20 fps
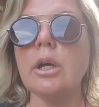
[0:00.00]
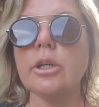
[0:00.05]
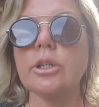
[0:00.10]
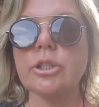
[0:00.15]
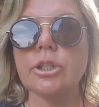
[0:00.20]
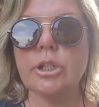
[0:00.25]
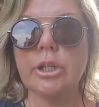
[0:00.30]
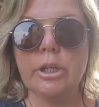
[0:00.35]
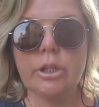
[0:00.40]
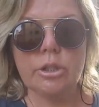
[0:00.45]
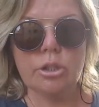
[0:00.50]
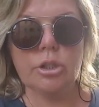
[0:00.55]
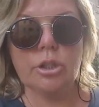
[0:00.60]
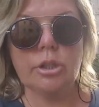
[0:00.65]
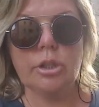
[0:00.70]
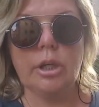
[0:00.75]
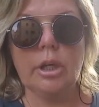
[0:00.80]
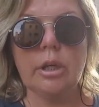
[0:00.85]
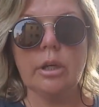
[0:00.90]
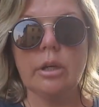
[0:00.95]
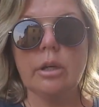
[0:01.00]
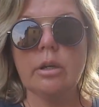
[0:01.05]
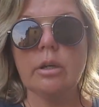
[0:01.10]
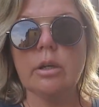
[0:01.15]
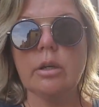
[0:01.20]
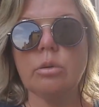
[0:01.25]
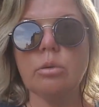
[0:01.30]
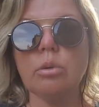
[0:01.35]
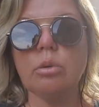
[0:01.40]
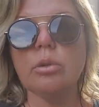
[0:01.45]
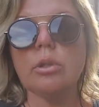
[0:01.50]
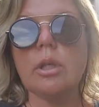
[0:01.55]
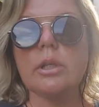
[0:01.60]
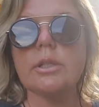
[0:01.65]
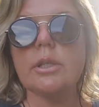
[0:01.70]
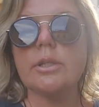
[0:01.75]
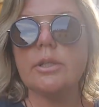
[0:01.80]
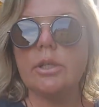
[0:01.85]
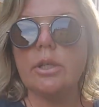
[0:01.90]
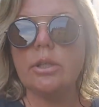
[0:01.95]
женщина ну, на
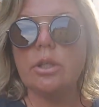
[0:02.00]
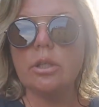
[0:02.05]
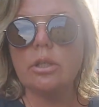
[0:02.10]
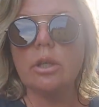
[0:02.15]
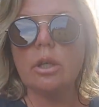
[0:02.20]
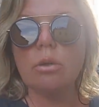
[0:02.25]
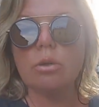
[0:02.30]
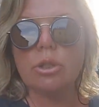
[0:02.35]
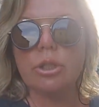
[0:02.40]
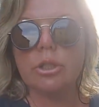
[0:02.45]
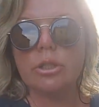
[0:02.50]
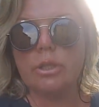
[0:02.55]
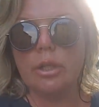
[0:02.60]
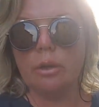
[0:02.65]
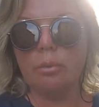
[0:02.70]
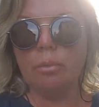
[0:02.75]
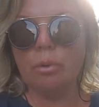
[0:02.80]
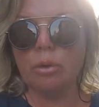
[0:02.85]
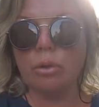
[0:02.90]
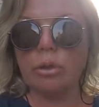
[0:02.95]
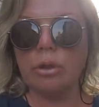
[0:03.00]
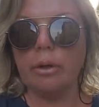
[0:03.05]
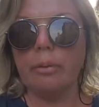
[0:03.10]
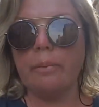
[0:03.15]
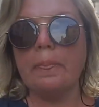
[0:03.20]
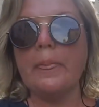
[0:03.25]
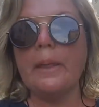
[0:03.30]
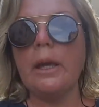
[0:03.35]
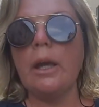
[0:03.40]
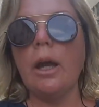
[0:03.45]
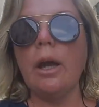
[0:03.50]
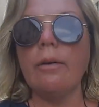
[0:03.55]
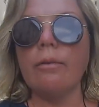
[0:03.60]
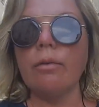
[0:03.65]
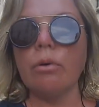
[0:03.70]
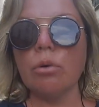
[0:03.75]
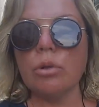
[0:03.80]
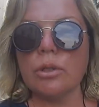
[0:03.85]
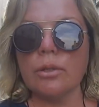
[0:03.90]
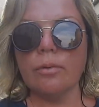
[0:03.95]
соседней дорожке с ребенком в
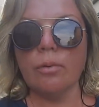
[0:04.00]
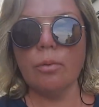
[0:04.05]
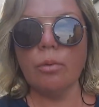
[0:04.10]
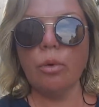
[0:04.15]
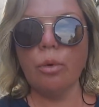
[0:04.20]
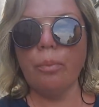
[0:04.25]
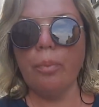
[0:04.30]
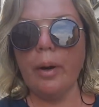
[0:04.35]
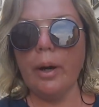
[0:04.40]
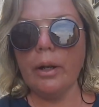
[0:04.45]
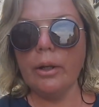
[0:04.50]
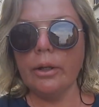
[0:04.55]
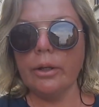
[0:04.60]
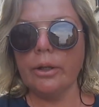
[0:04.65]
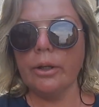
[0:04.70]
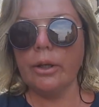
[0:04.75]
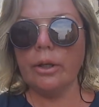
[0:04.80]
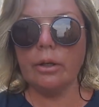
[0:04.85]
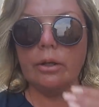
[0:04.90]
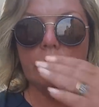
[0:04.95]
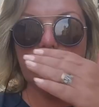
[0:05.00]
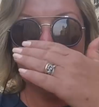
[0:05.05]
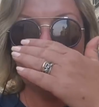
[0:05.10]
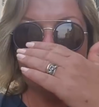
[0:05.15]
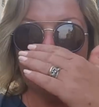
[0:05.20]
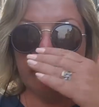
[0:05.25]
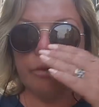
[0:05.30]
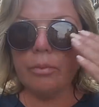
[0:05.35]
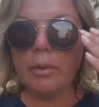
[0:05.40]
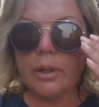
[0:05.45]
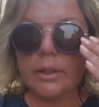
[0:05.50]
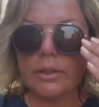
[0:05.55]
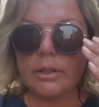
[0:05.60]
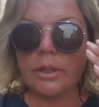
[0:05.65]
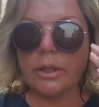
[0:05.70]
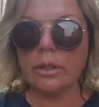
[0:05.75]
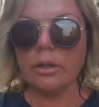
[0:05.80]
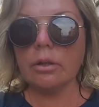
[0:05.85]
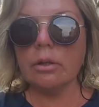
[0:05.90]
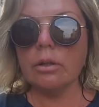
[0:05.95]
розовом купальнике и в
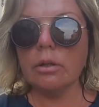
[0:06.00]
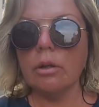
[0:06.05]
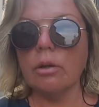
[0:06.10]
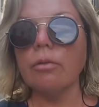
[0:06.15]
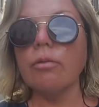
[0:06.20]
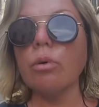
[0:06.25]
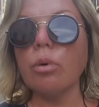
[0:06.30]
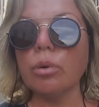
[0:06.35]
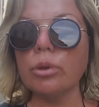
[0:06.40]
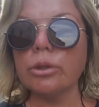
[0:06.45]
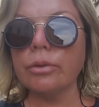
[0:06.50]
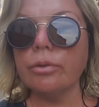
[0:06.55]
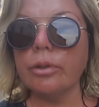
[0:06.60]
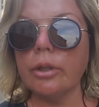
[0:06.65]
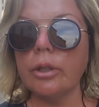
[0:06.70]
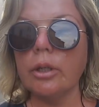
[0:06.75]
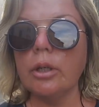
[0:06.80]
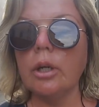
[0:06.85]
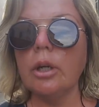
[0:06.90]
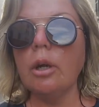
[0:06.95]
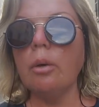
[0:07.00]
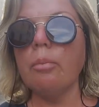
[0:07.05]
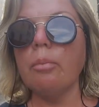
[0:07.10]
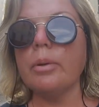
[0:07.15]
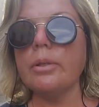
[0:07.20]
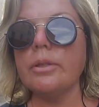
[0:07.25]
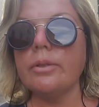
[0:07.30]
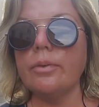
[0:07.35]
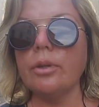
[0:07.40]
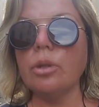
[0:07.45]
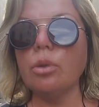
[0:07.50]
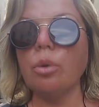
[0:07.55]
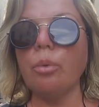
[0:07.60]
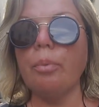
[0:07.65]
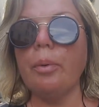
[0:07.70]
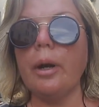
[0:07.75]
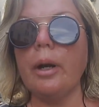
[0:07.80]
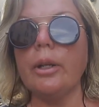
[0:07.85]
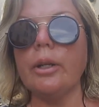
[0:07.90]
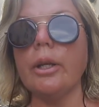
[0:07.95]
маске, в розовой, под цвет
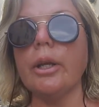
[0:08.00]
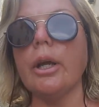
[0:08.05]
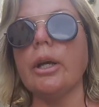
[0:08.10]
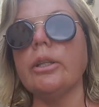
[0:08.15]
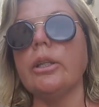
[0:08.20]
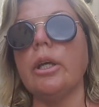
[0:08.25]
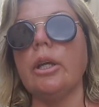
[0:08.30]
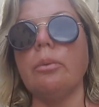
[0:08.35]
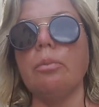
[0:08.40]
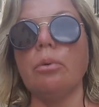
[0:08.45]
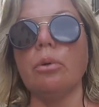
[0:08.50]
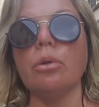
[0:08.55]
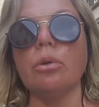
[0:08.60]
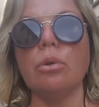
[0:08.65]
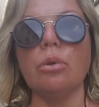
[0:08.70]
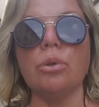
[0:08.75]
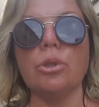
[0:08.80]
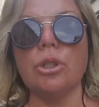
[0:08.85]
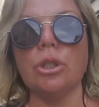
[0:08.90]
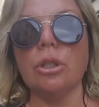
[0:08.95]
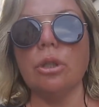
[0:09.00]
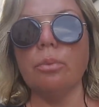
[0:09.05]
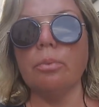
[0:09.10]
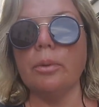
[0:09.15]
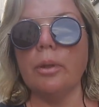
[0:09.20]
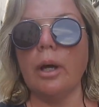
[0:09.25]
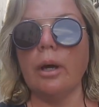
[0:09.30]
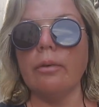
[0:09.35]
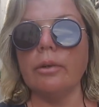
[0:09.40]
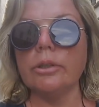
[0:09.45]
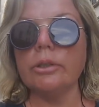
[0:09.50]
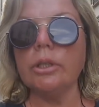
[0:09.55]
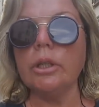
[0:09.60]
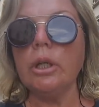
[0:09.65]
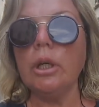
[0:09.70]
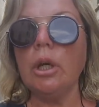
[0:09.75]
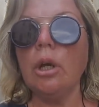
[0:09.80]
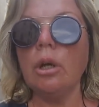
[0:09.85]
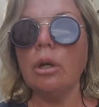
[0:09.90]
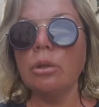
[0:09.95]
купальника. Она ребенка учила плавать.
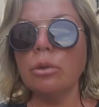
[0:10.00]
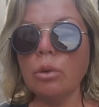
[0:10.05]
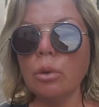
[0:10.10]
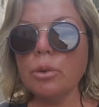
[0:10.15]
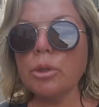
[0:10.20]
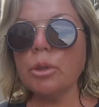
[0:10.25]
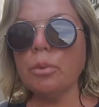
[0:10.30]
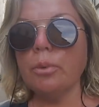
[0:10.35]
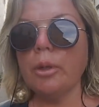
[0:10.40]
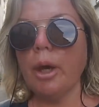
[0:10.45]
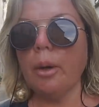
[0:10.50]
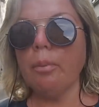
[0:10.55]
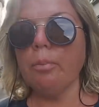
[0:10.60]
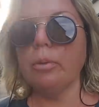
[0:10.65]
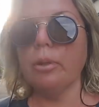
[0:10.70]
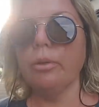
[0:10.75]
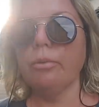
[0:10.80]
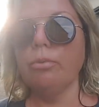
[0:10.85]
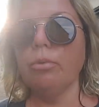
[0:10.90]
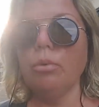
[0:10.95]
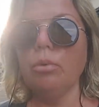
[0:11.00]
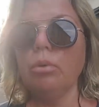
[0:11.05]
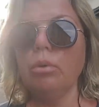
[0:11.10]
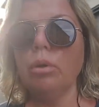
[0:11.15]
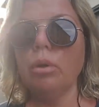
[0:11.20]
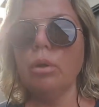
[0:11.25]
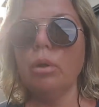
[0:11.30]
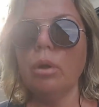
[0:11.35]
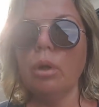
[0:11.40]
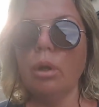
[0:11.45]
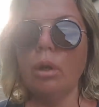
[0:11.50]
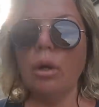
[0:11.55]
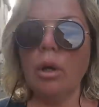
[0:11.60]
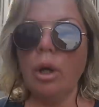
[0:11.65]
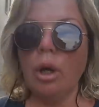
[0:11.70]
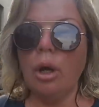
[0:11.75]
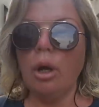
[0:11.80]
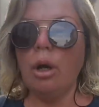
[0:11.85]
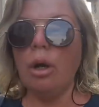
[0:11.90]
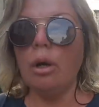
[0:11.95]
Ну, в общем, я плыву,
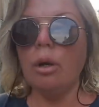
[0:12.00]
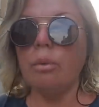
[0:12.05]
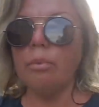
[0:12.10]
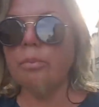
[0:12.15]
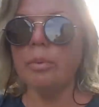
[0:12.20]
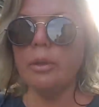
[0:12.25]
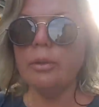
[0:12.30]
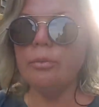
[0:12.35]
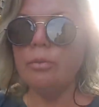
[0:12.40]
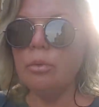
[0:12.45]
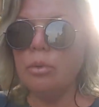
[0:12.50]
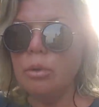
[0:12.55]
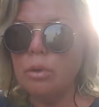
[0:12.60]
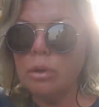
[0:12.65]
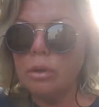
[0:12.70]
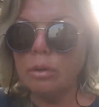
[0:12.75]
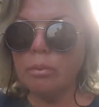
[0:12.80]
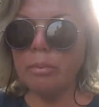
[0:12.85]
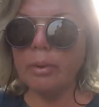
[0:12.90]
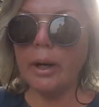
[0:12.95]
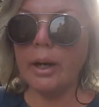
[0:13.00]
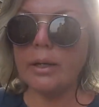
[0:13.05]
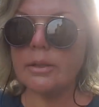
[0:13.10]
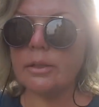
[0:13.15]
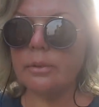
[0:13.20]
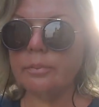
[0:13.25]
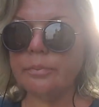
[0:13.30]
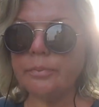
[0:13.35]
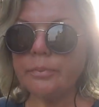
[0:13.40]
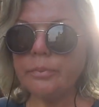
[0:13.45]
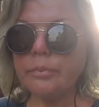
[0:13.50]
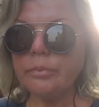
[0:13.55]
плыву брасом.